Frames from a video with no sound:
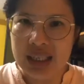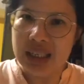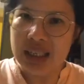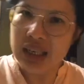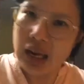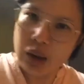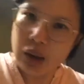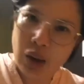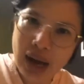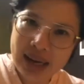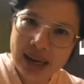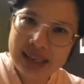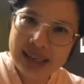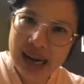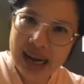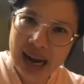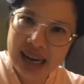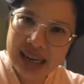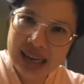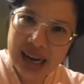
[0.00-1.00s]
kalau
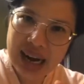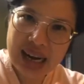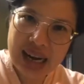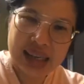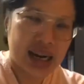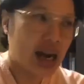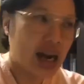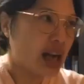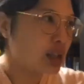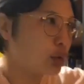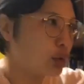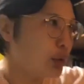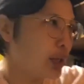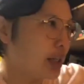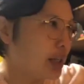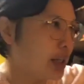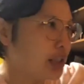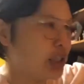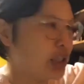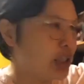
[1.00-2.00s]
ada anak-anak atau
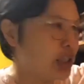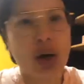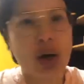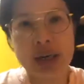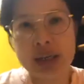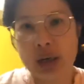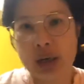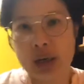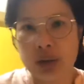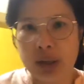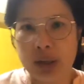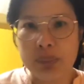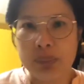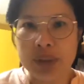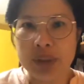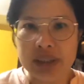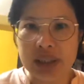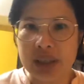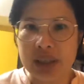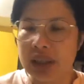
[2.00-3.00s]
dari jauh ada orang
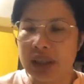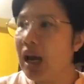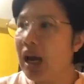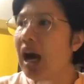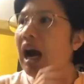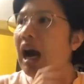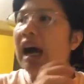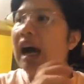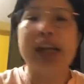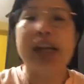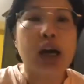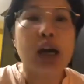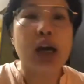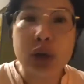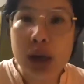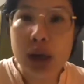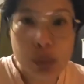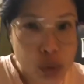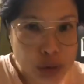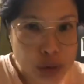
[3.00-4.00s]
bisik ini ada
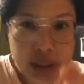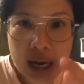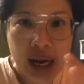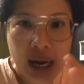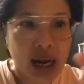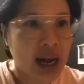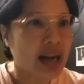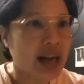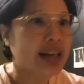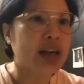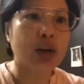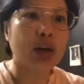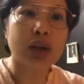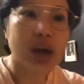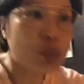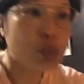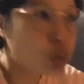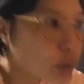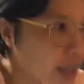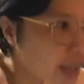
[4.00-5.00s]
orang buta ada
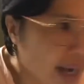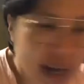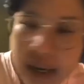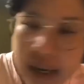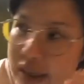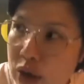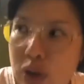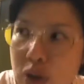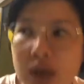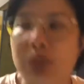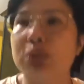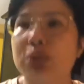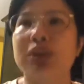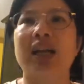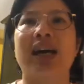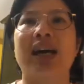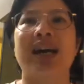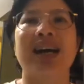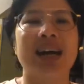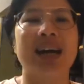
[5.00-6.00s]
orang buta ada orang
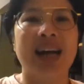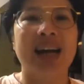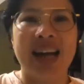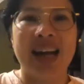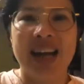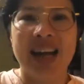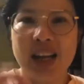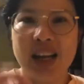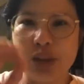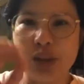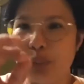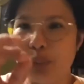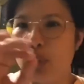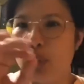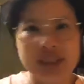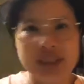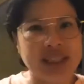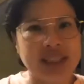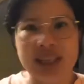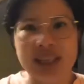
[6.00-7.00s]
buta itu
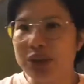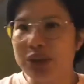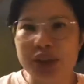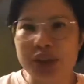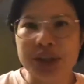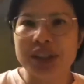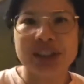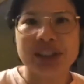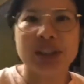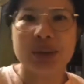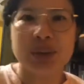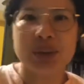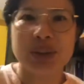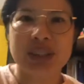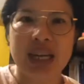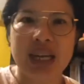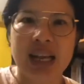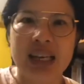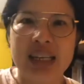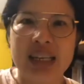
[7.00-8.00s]
buat saya tuh tersinggung
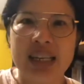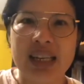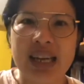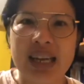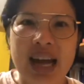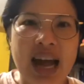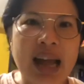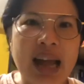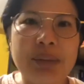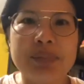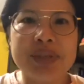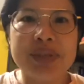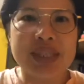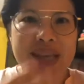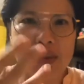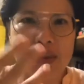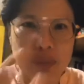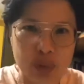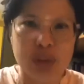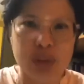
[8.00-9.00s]
sekali. I'm
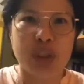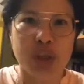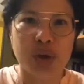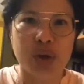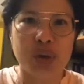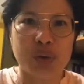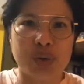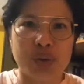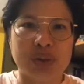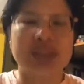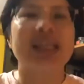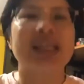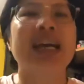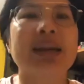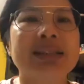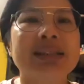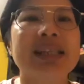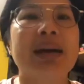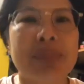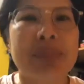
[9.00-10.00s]
same with you.
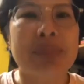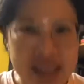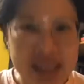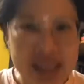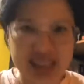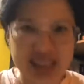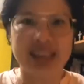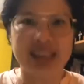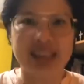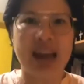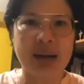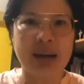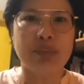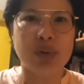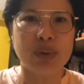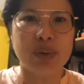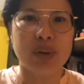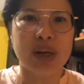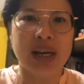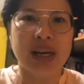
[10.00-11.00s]
Saya sama dengan
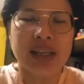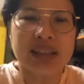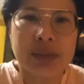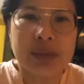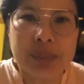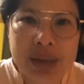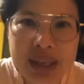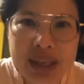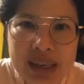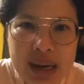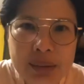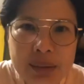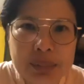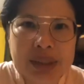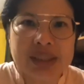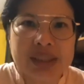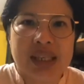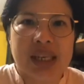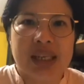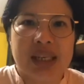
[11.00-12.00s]
kamu. Tapi kenapa
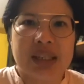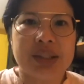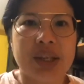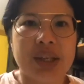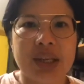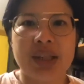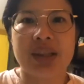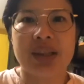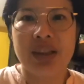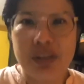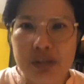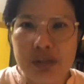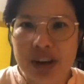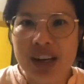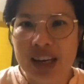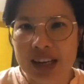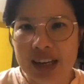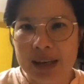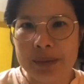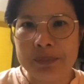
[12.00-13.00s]
saya di treat
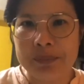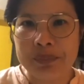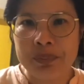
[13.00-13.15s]
differently?